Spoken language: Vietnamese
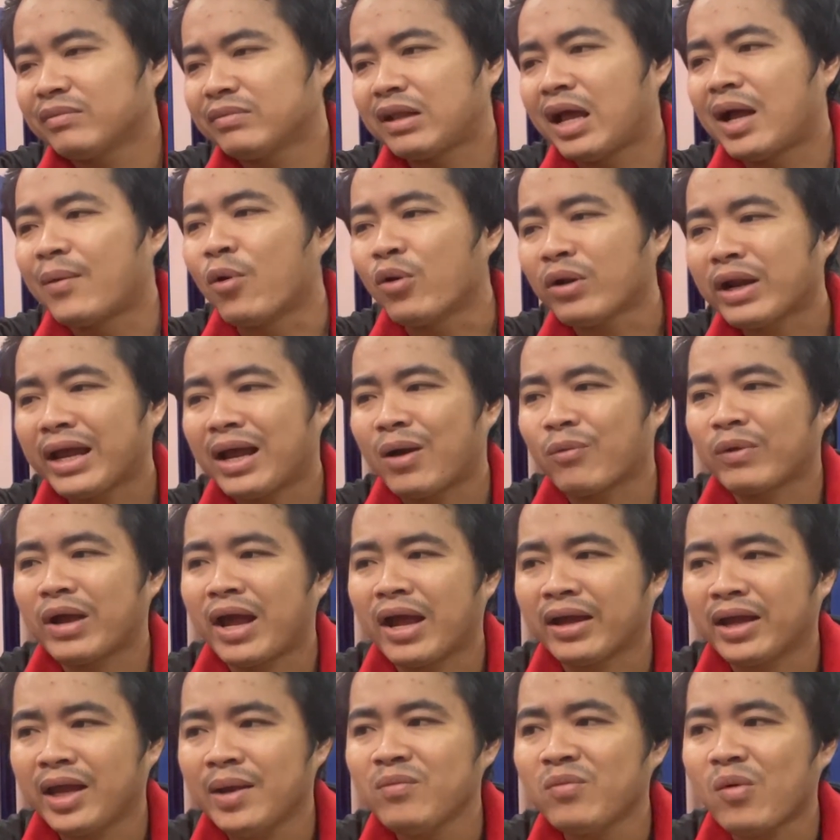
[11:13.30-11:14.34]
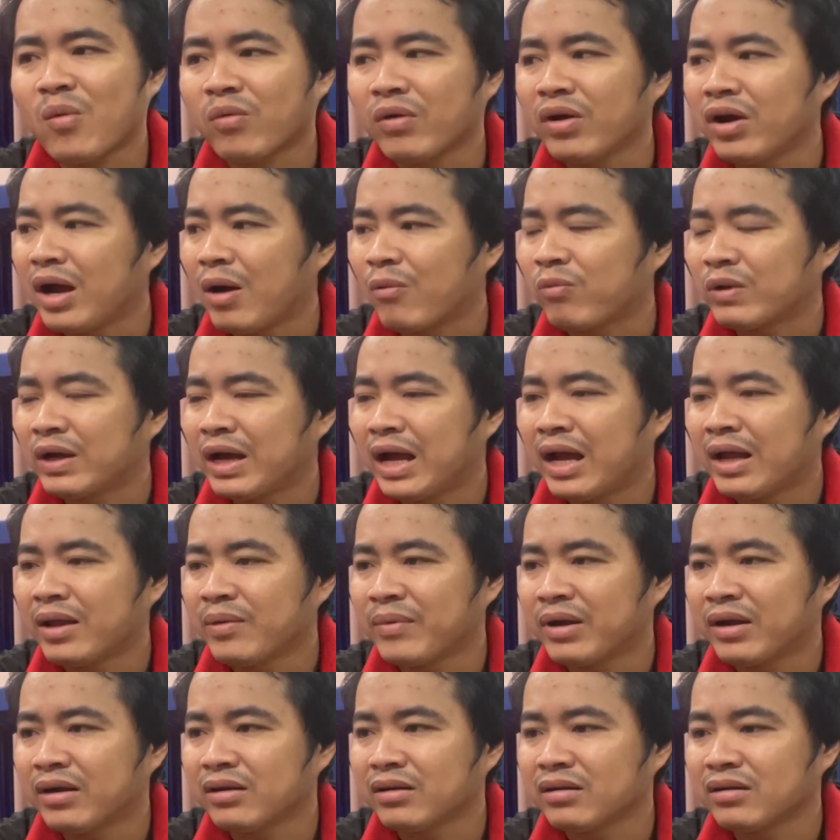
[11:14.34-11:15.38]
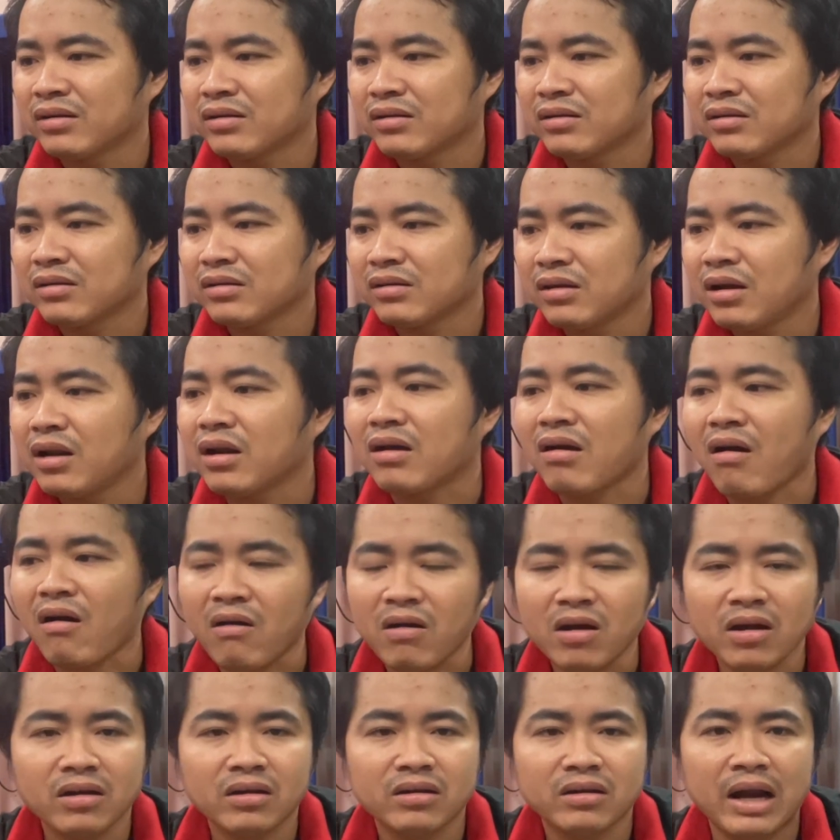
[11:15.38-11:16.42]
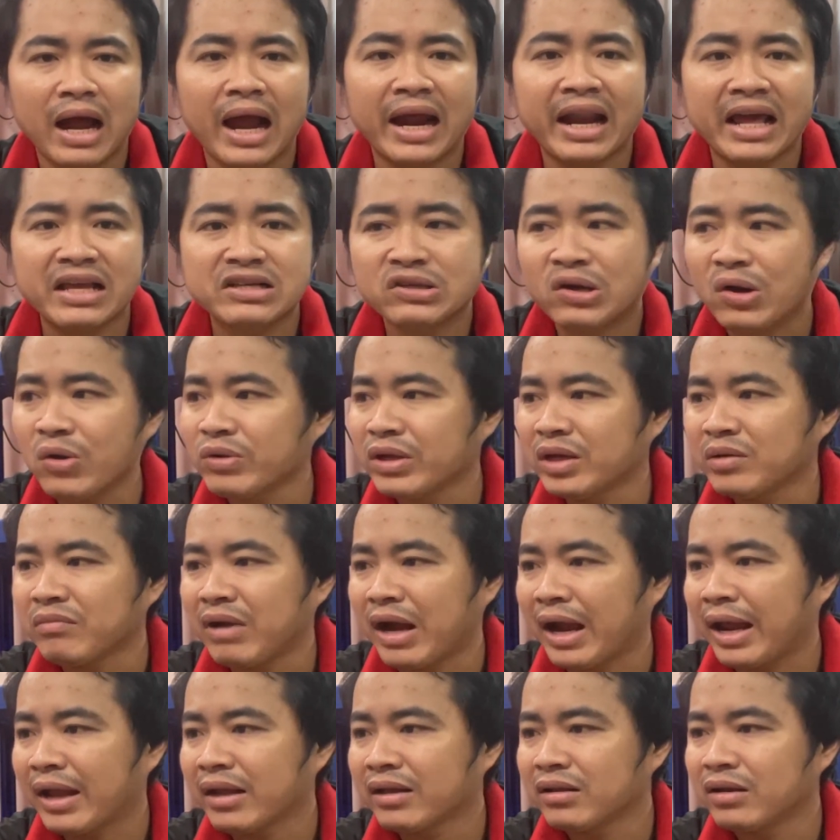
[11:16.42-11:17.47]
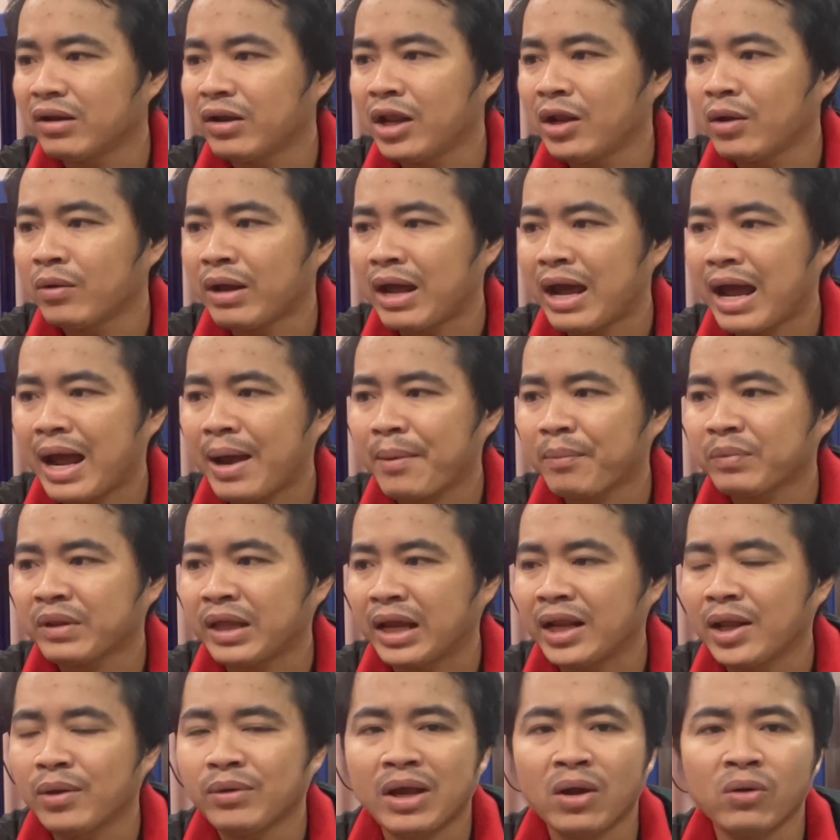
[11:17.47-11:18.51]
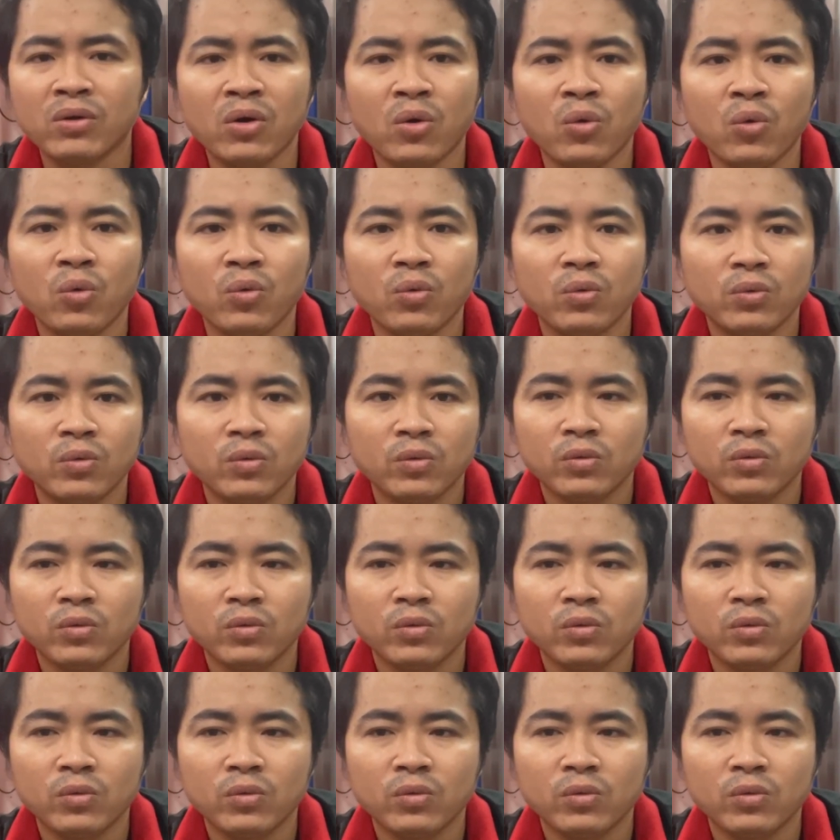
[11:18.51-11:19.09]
thời buổi này học nghề kiếm một người học nghề mà rất là khó đại đa số những bạn đều là ham chạy theo trào lưu